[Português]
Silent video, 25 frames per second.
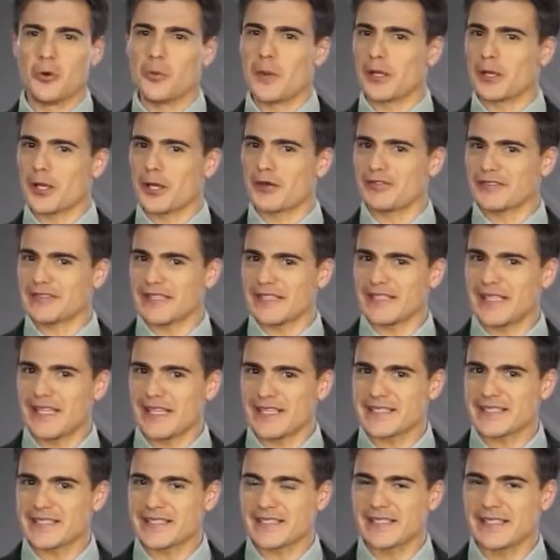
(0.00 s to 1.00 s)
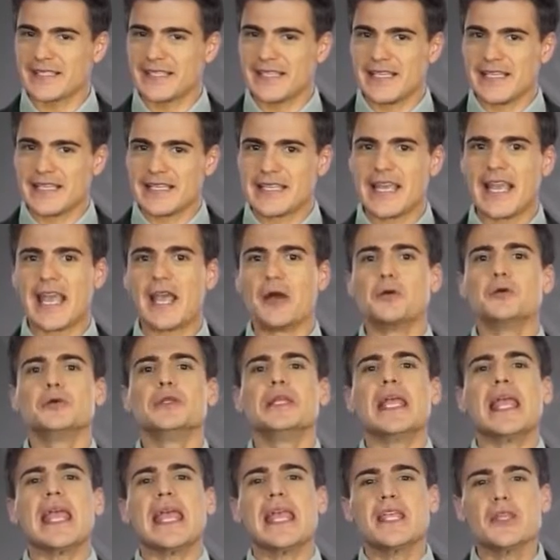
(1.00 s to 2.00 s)
Uma nova tendência que
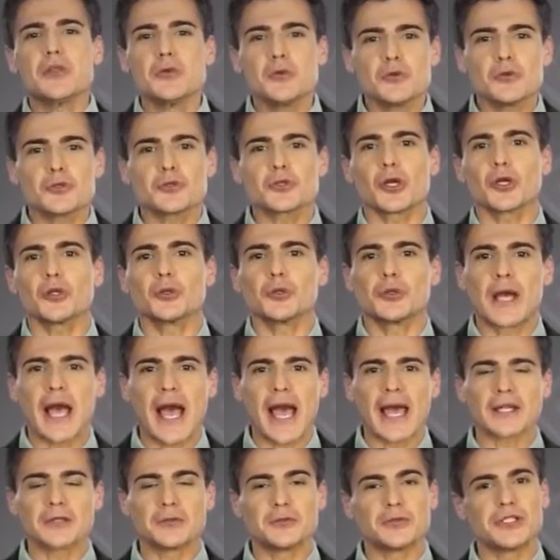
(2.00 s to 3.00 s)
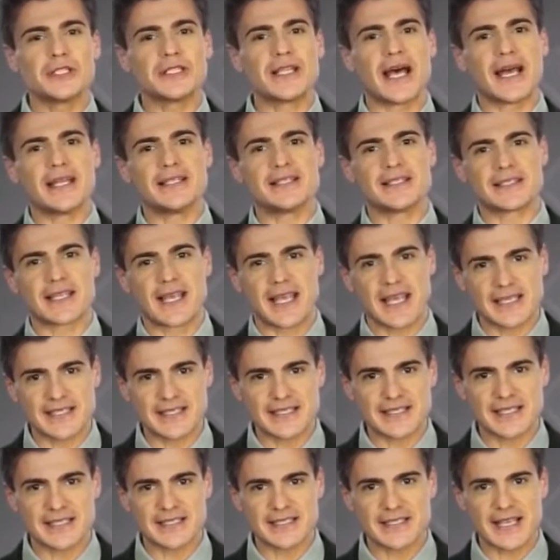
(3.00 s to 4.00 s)
reúne em um só lugar unidades
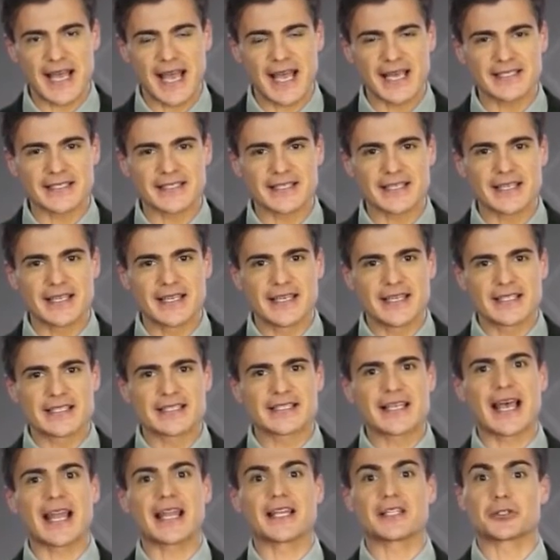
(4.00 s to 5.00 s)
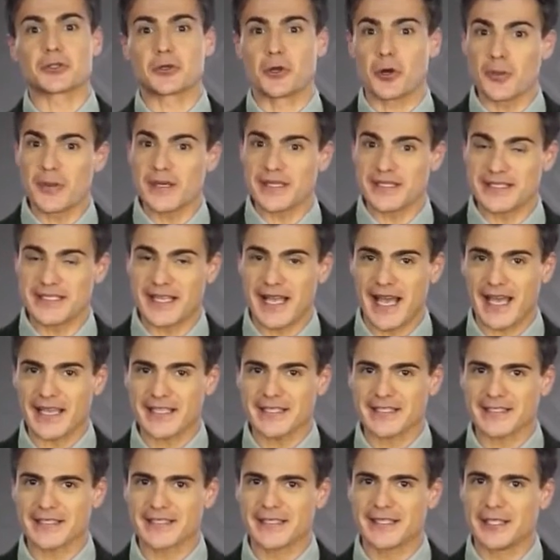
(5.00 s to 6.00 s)
residenciais, salas
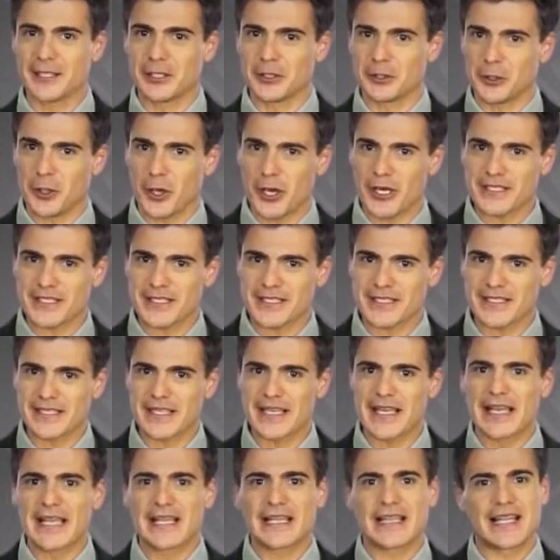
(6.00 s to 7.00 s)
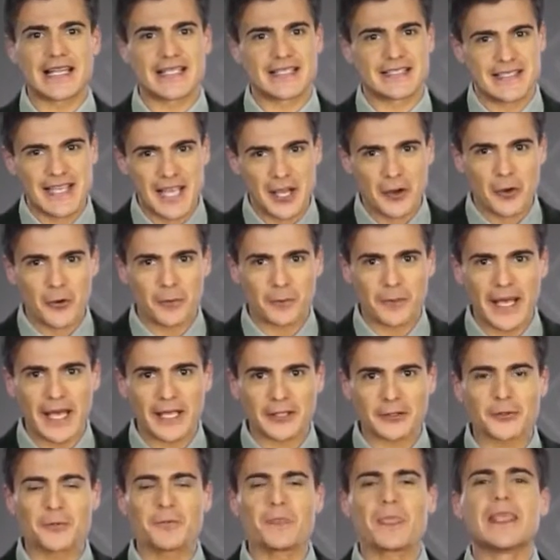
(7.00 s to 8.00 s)
comerciais, lojas, lazer
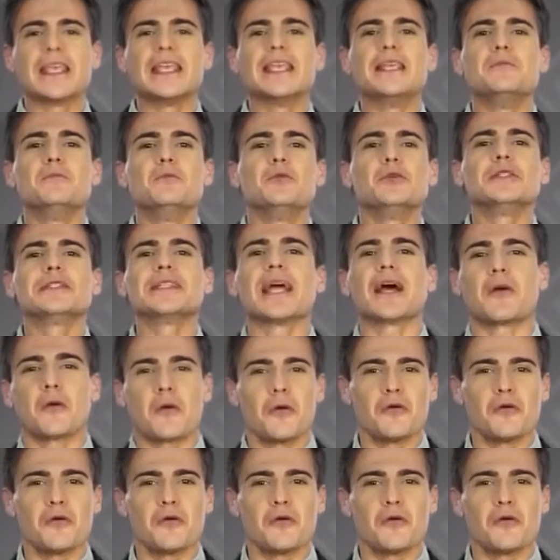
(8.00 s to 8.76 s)
completo e muita